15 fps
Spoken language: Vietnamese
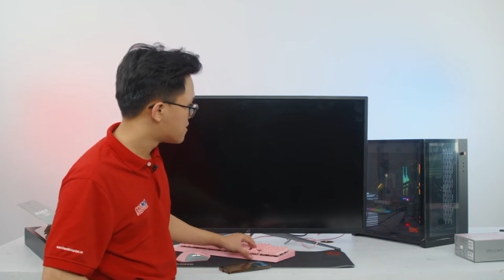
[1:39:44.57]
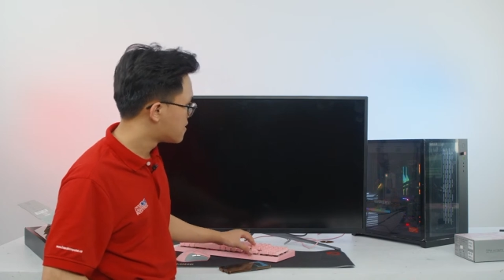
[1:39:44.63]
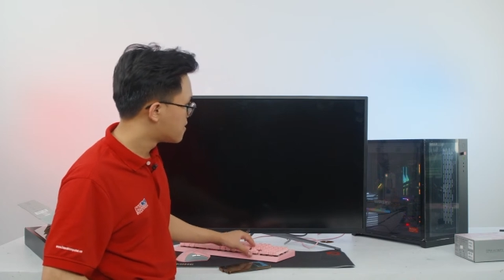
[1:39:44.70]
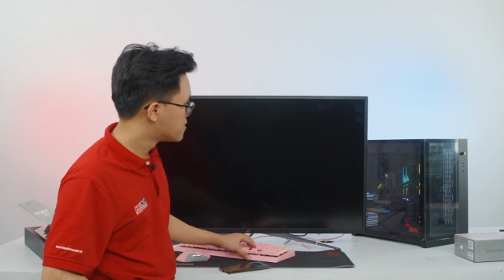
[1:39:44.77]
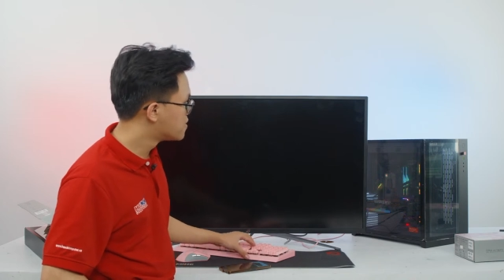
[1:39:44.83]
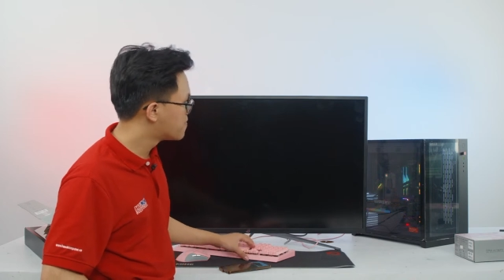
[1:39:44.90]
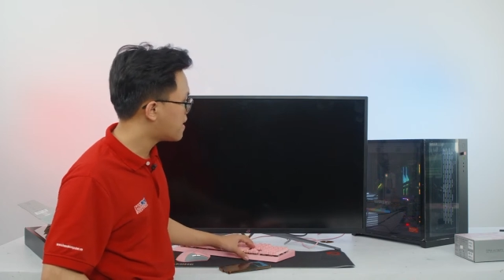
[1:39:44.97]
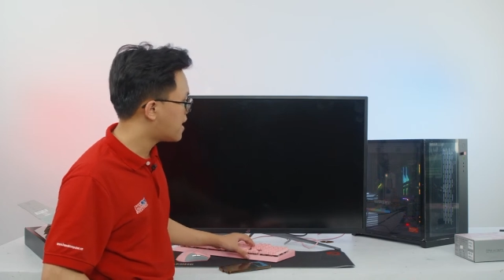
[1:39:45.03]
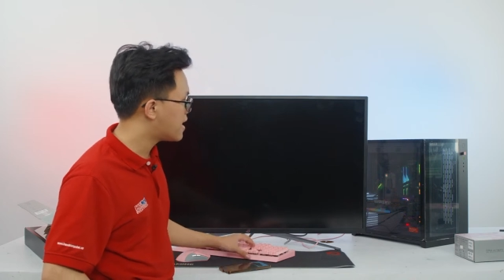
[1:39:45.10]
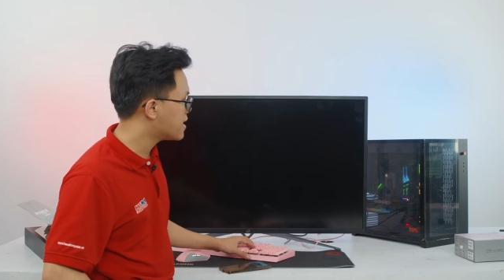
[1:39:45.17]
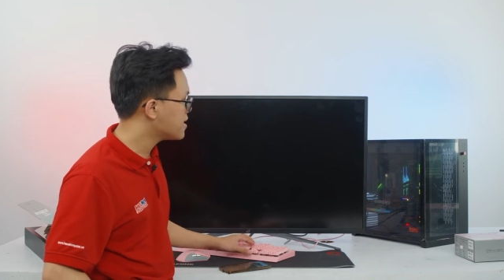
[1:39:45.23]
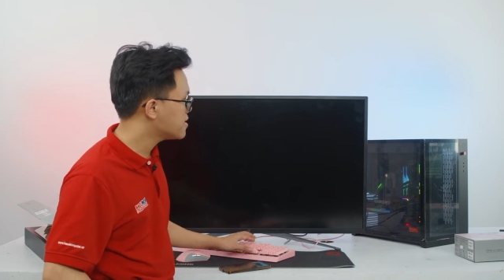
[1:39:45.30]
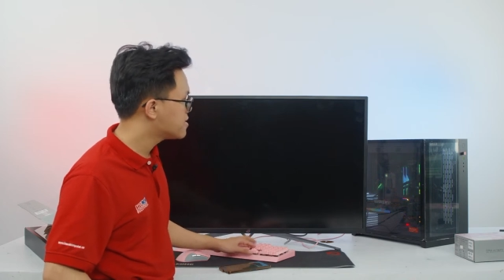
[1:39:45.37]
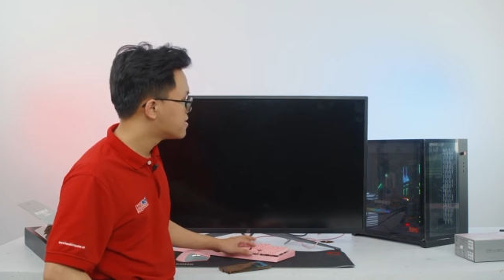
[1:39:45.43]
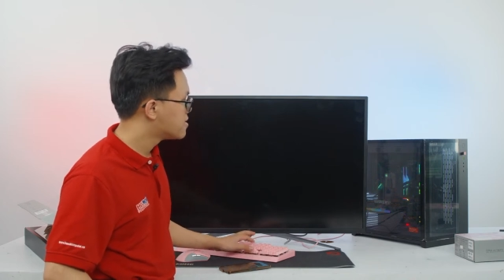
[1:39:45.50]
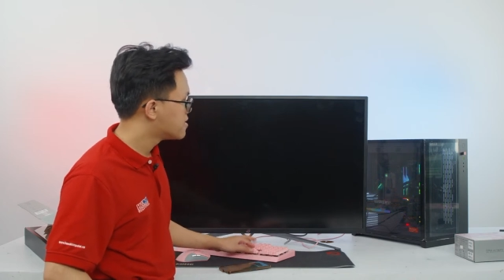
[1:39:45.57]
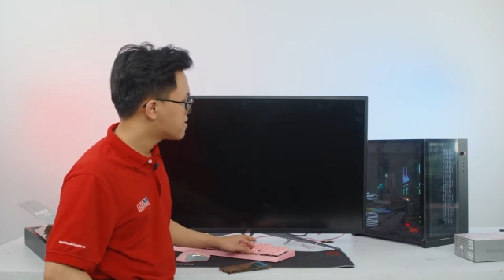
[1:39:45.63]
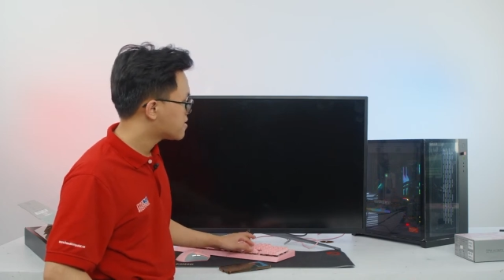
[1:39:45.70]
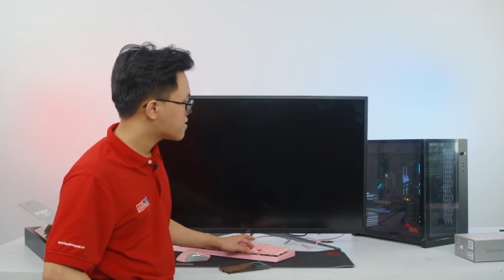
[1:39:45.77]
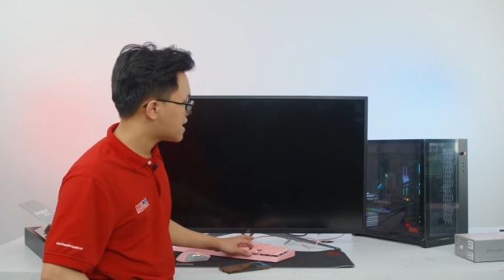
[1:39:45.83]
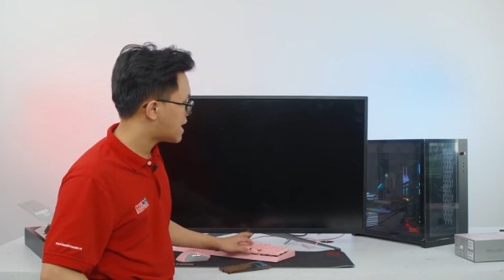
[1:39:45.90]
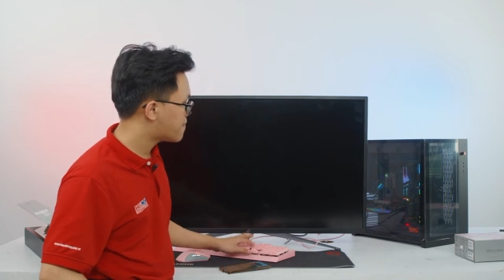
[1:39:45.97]
Nhưng mà ấy,
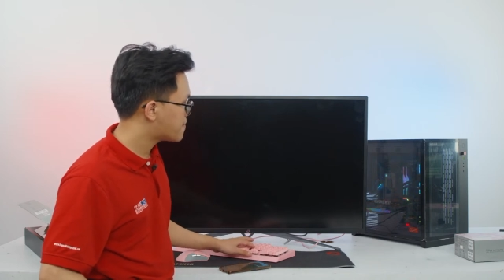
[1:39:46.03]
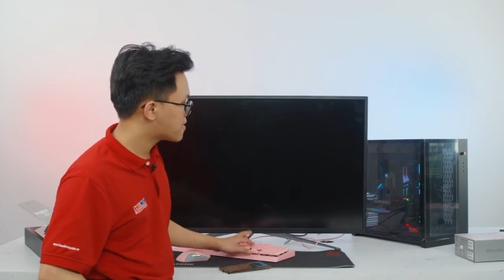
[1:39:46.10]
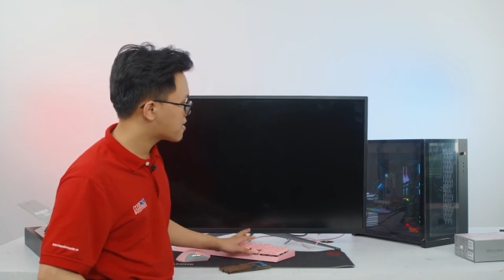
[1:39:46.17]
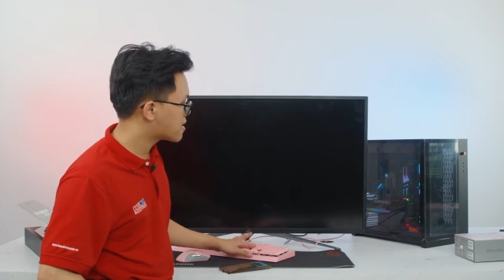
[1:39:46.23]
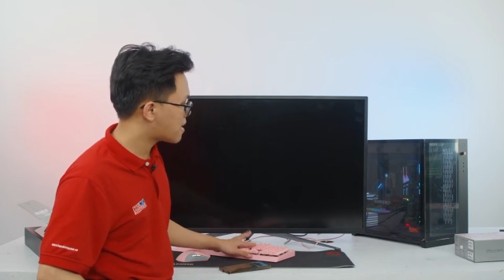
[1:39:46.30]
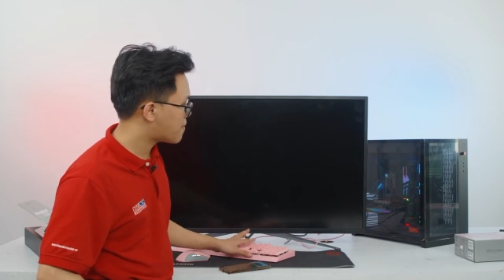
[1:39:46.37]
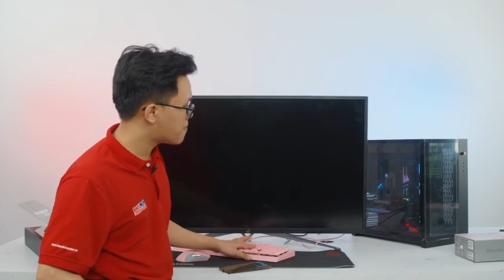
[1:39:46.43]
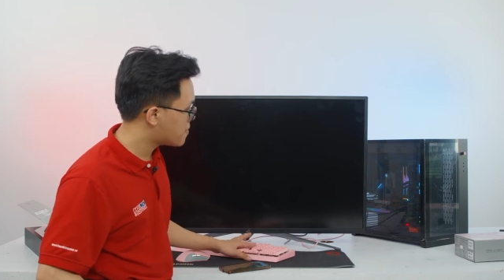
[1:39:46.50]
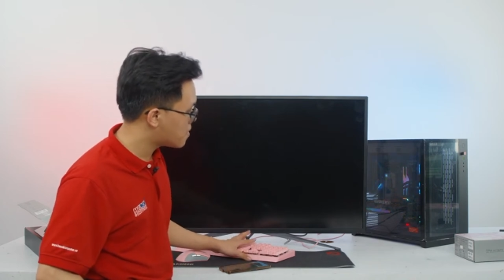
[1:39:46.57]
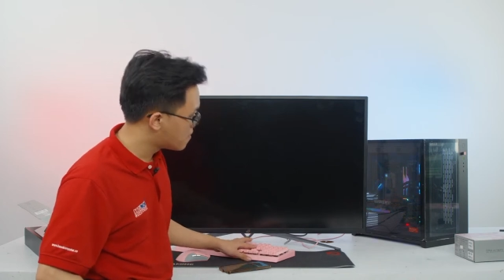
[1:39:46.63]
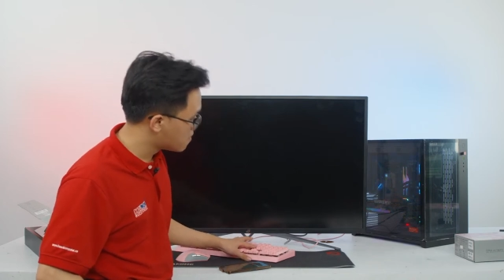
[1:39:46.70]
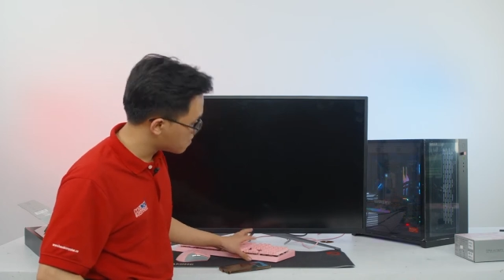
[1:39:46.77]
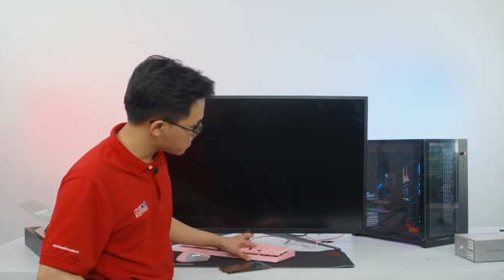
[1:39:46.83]
em đang cắm ở